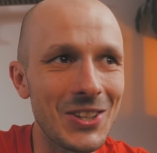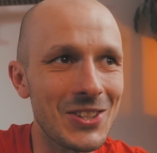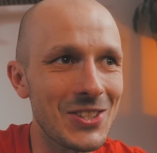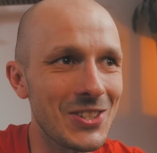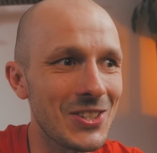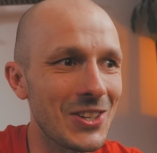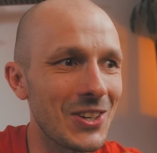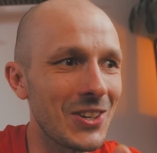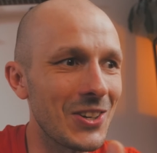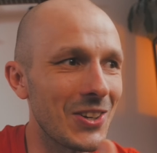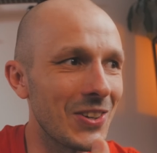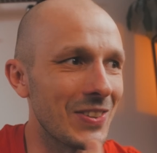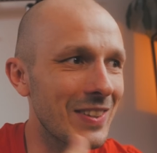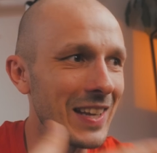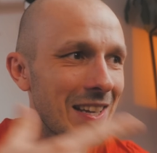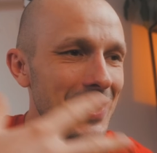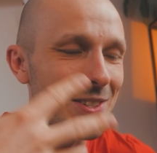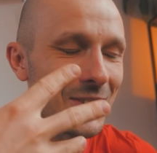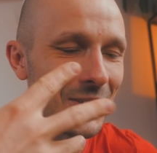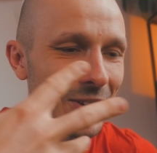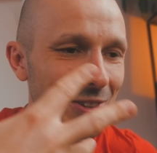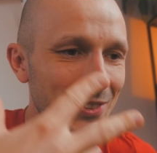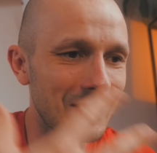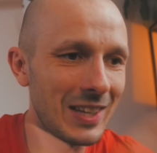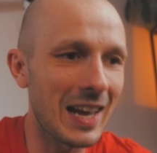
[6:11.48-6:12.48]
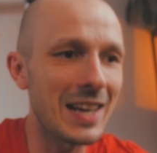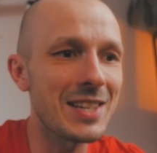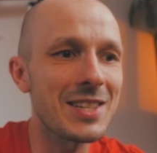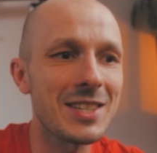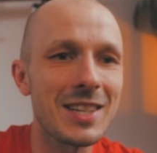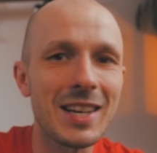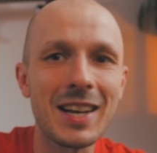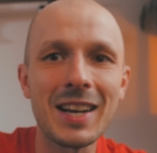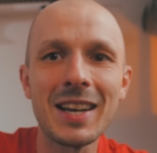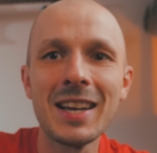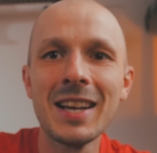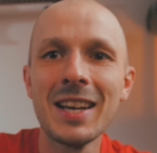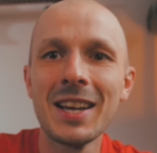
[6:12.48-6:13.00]
to, co nas
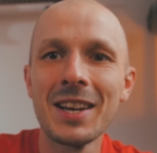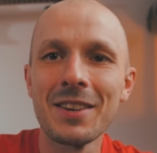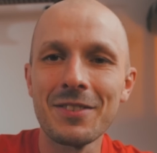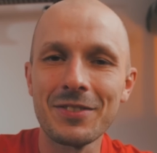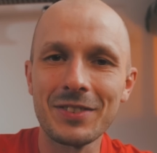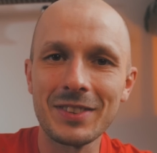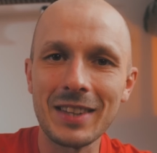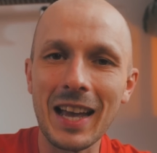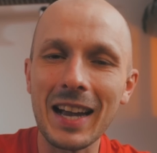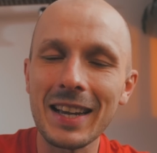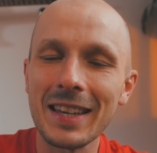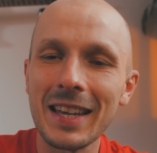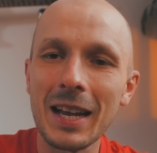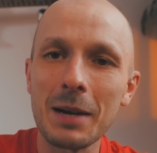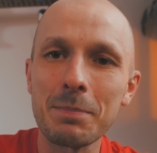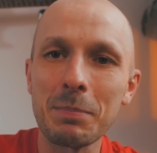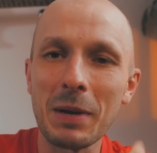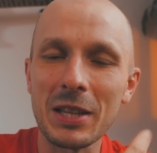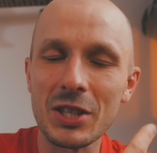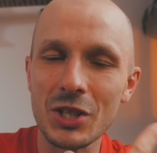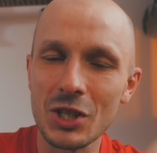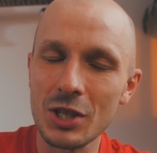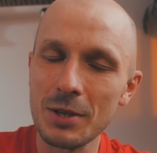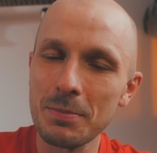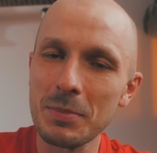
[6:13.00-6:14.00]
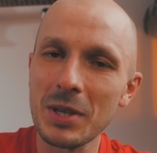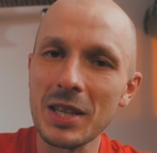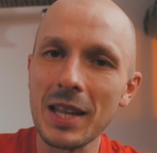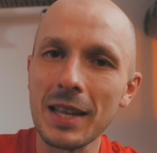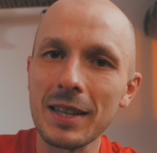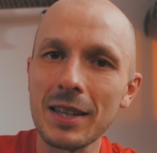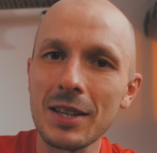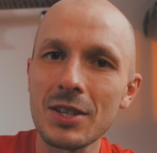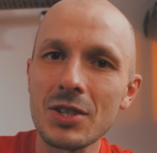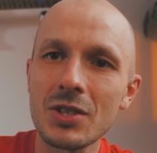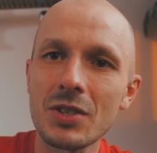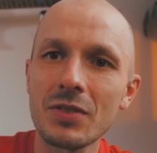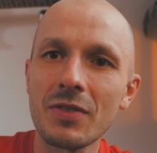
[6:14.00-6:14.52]
otacza, tak jak patrzymy na
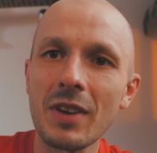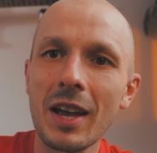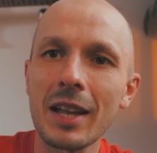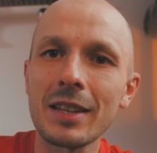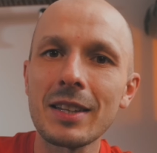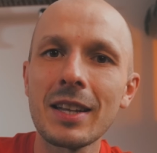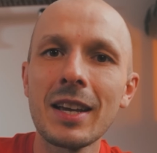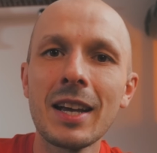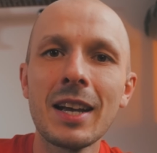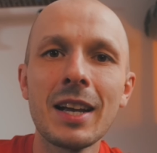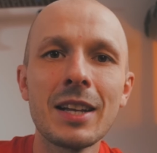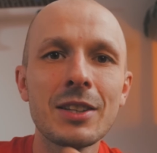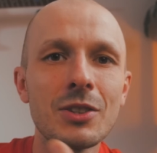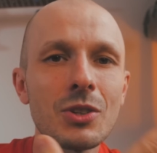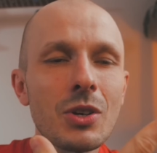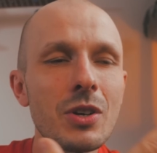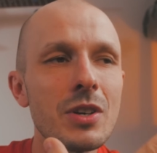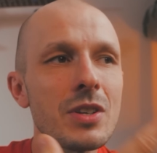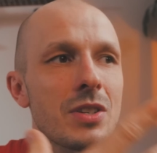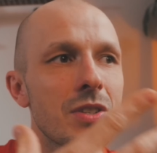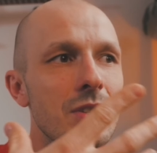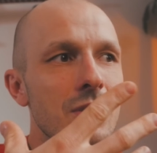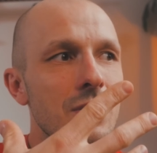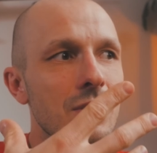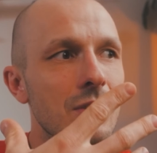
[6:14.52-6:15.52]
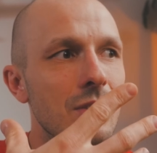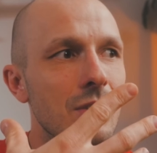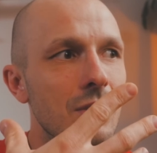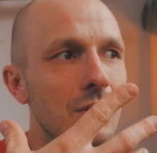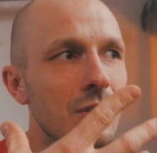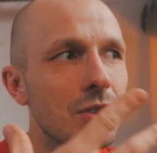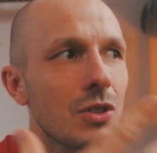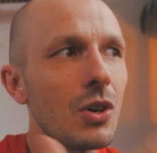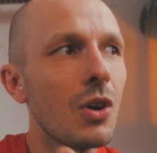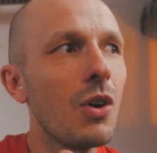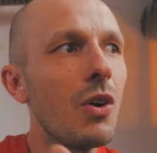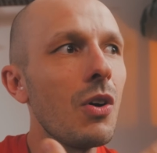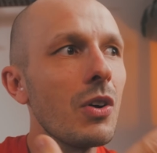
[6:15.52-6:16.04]
ten świat, to jest
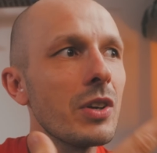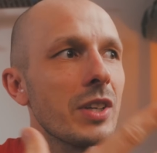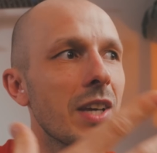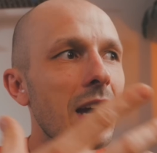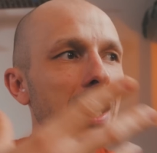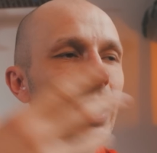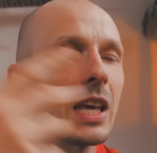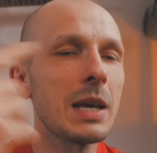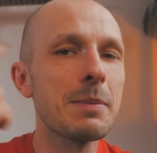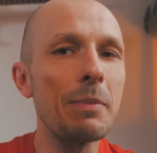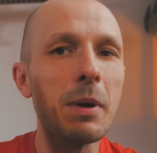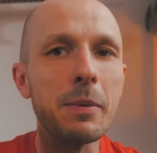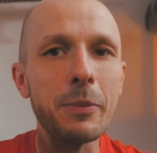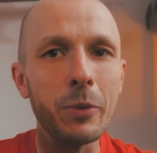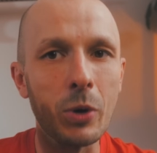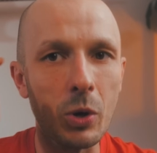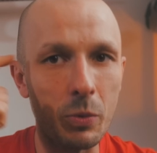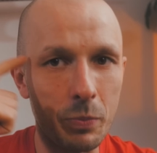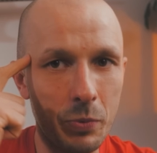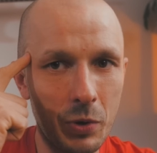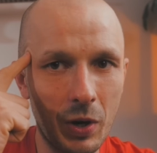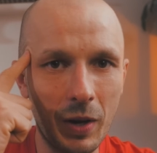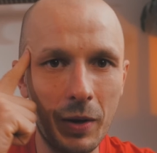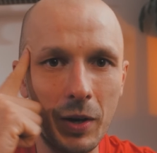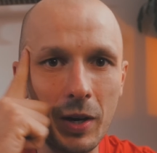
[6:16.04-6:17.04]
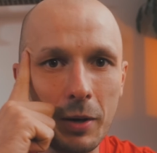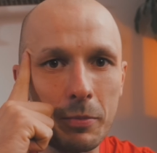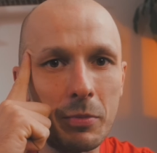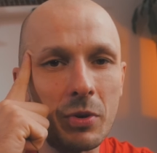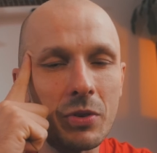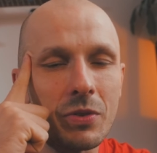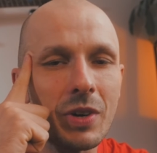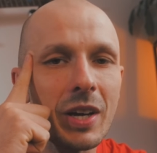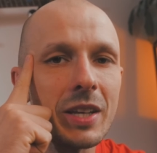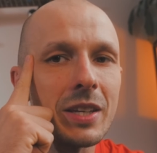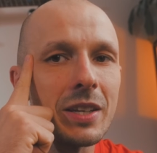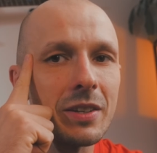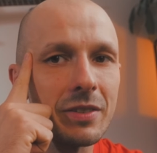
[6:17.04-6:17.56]
to, jakie mamy
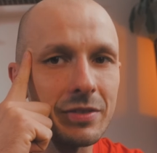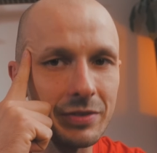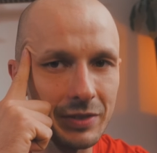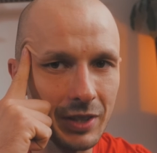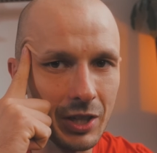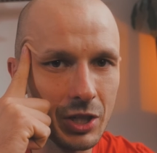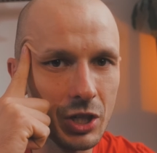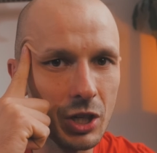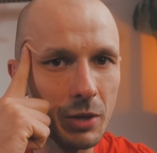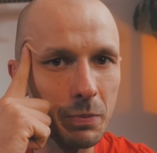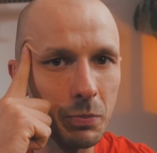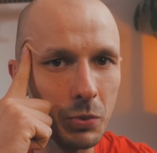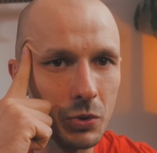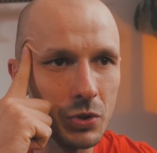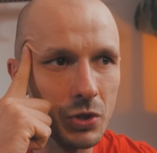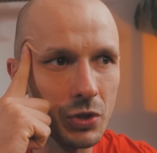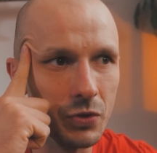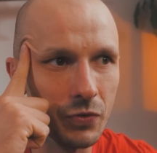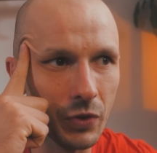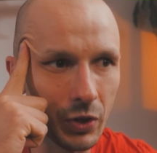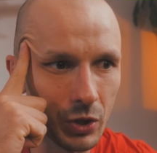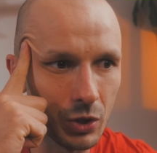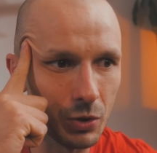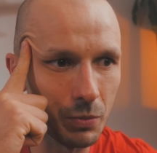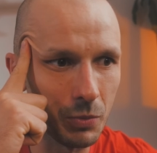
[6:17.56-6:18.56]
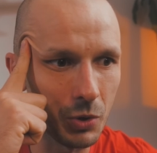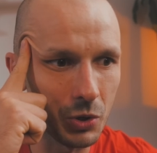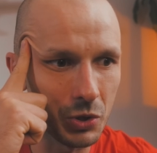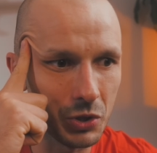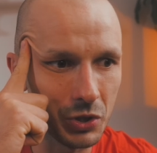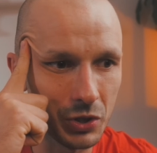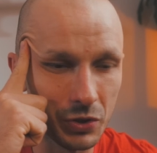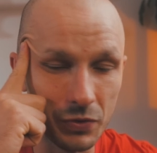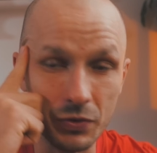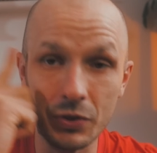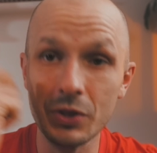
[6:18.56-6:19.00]
oprogramowanie w naszej podświadomości.